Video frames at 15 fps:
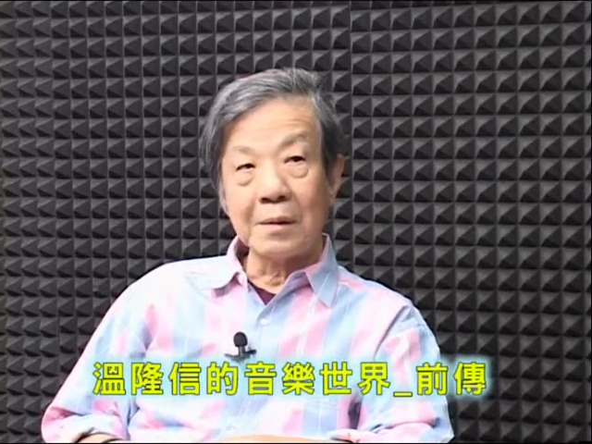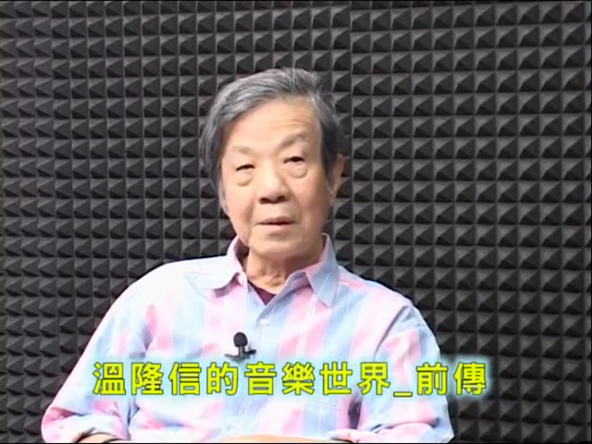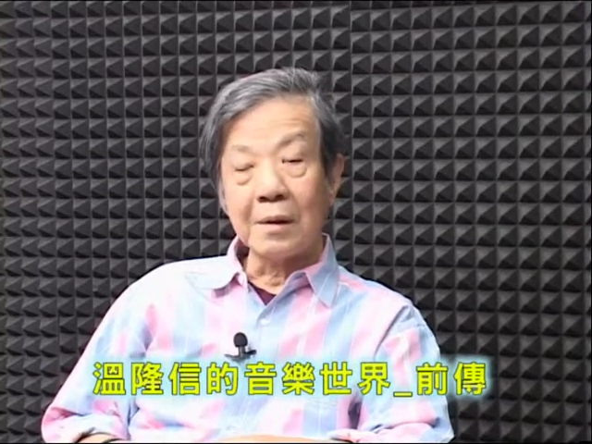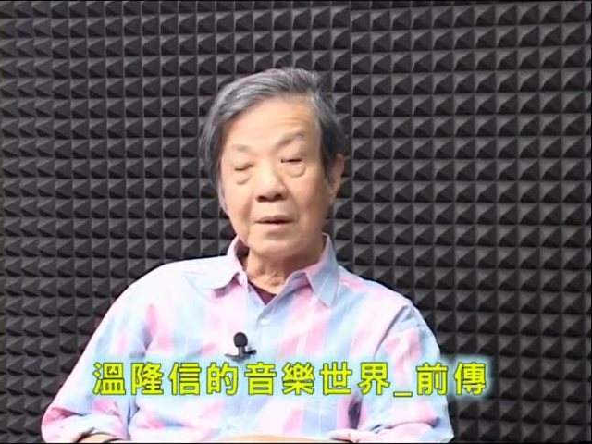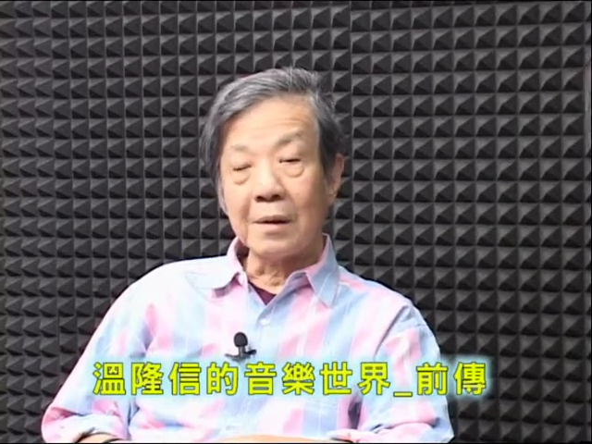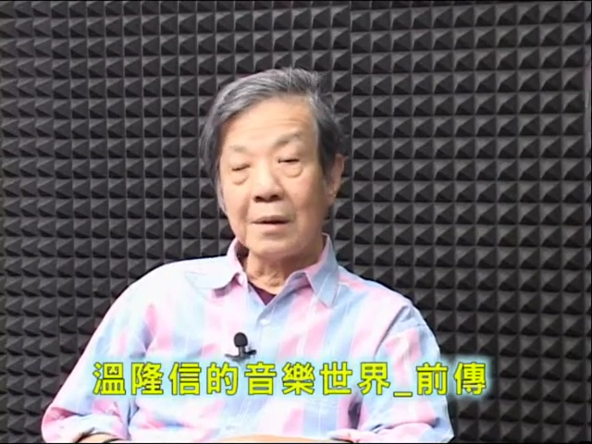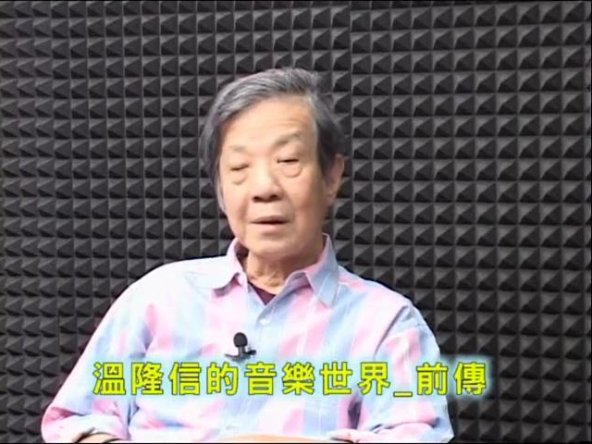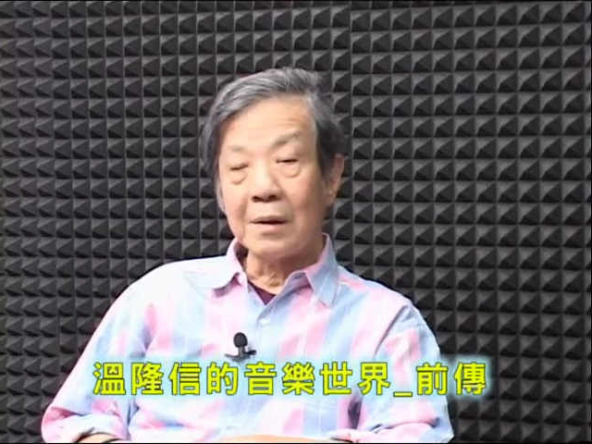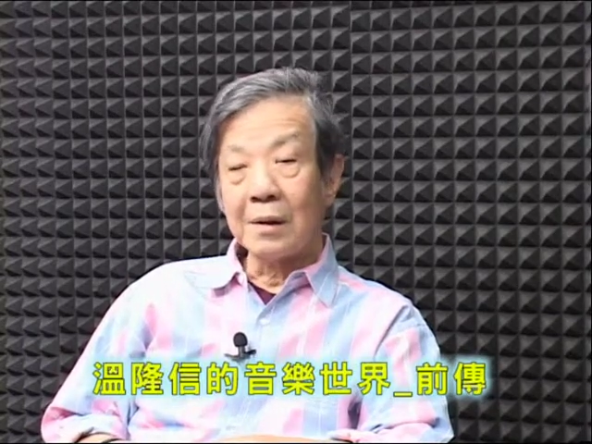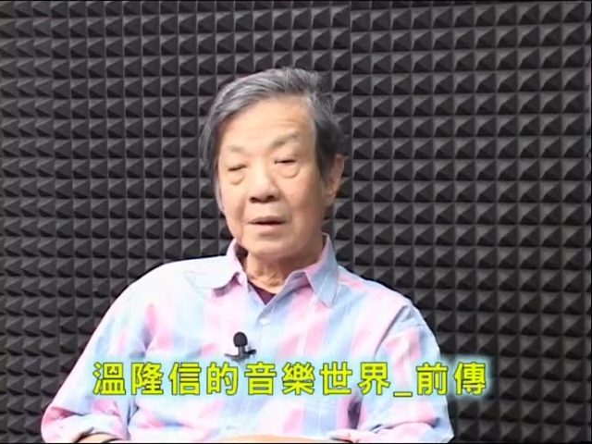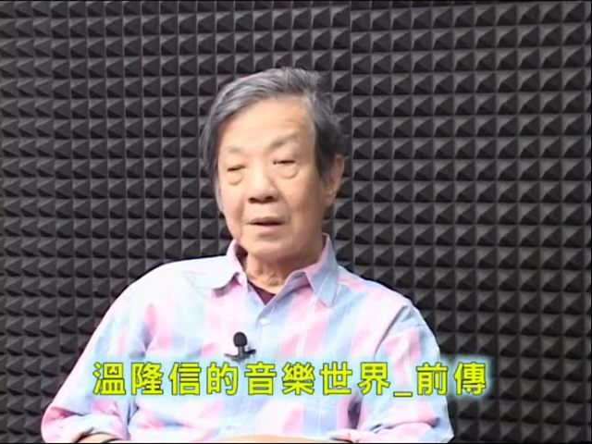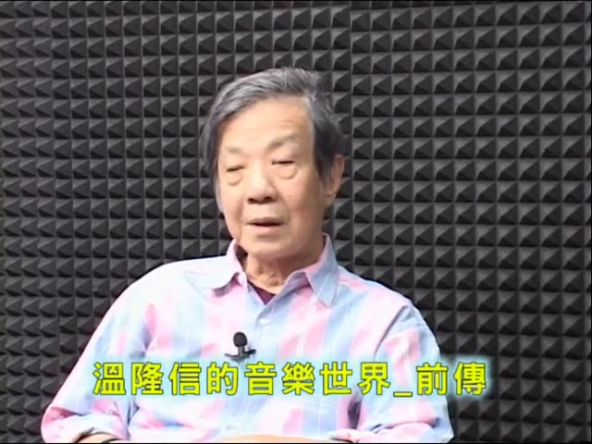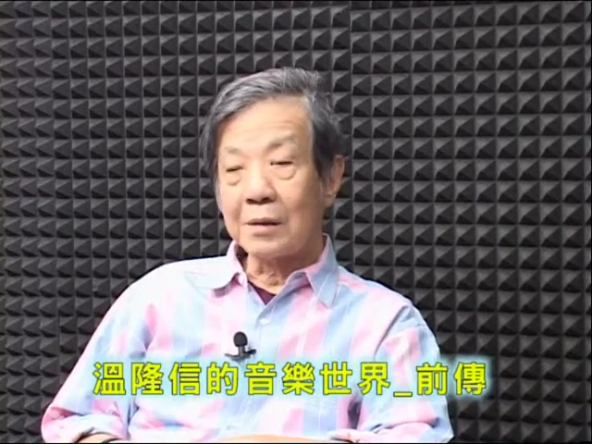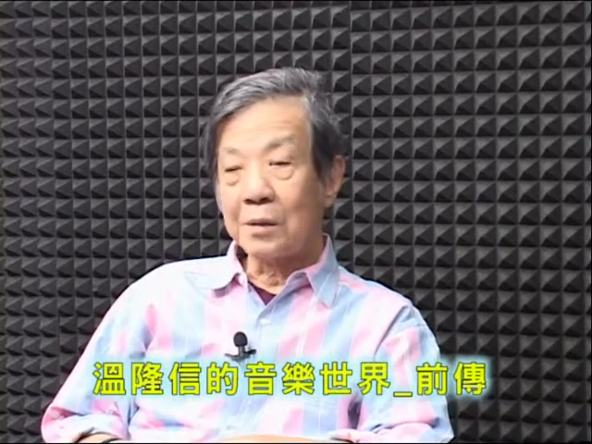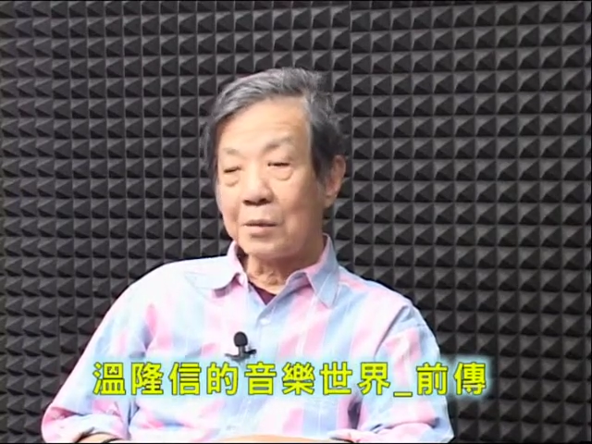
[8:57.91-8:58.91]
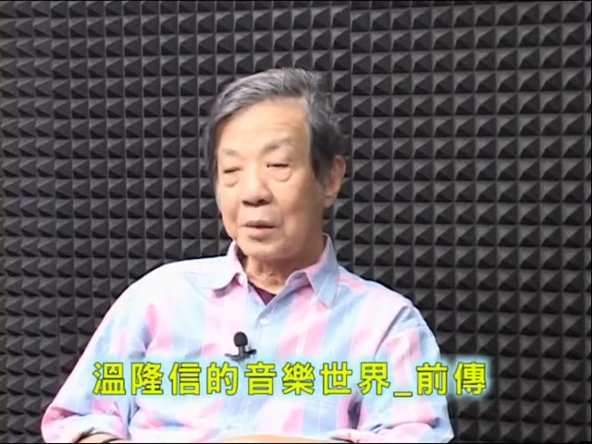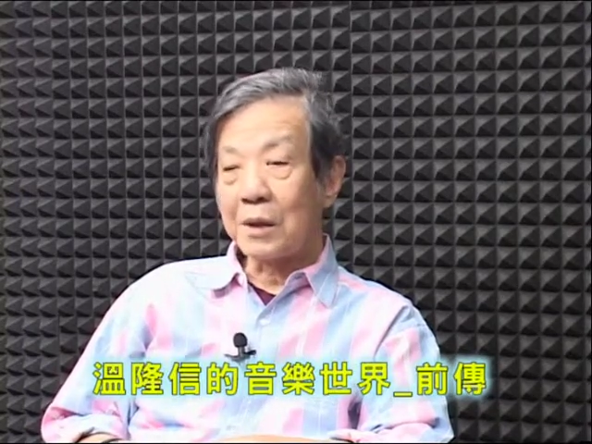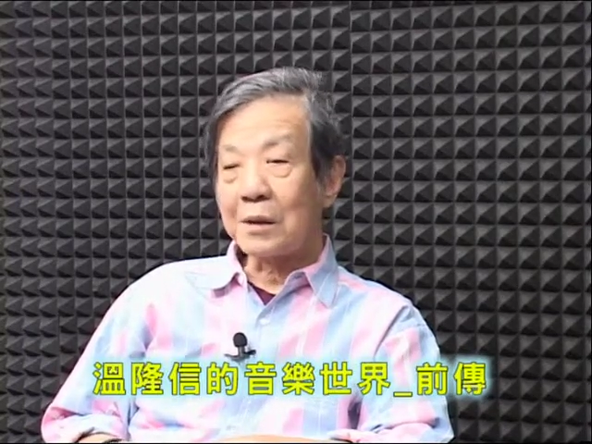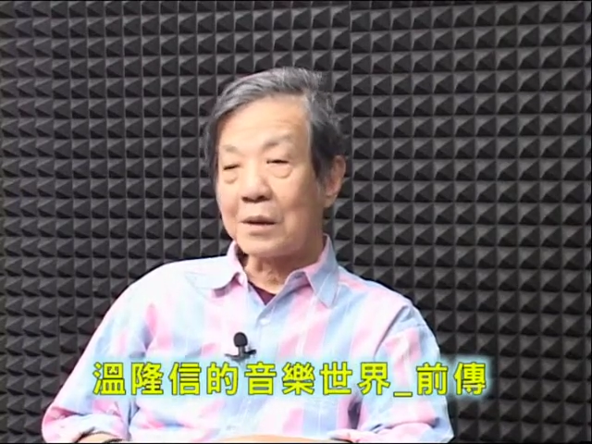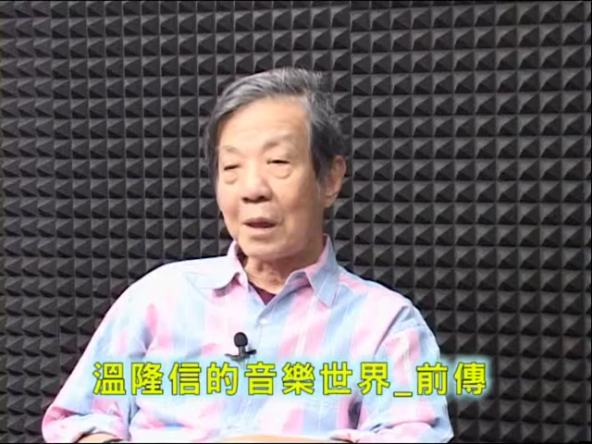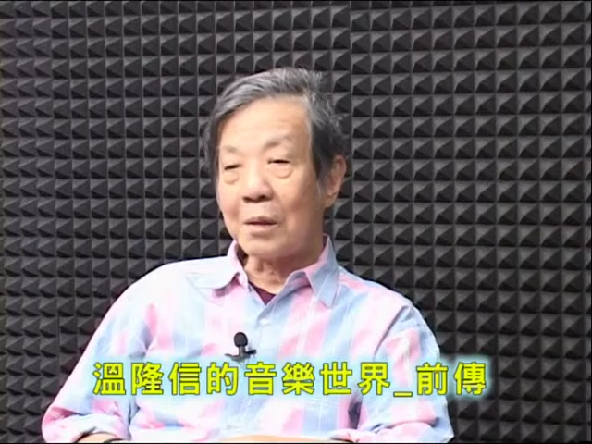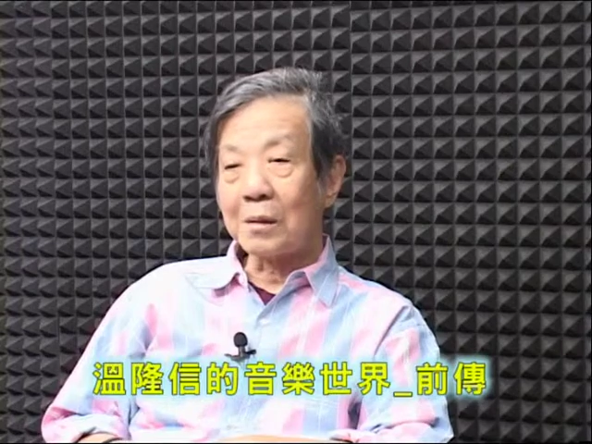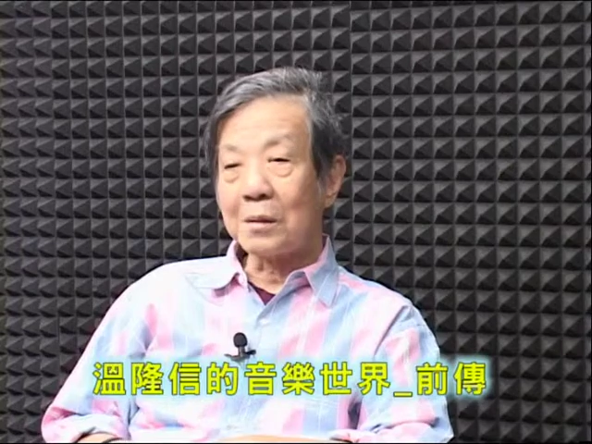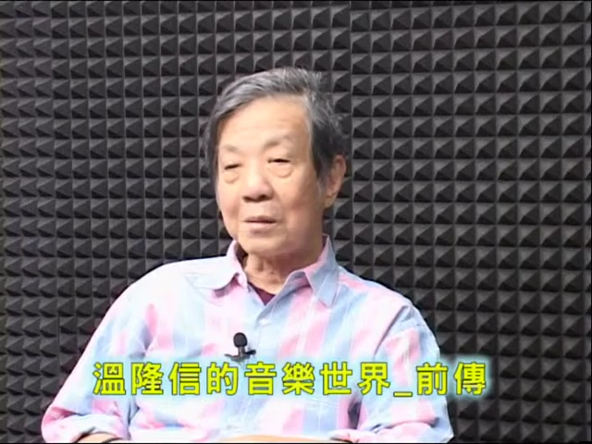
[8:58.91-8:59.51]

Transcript: 嗯，那是最早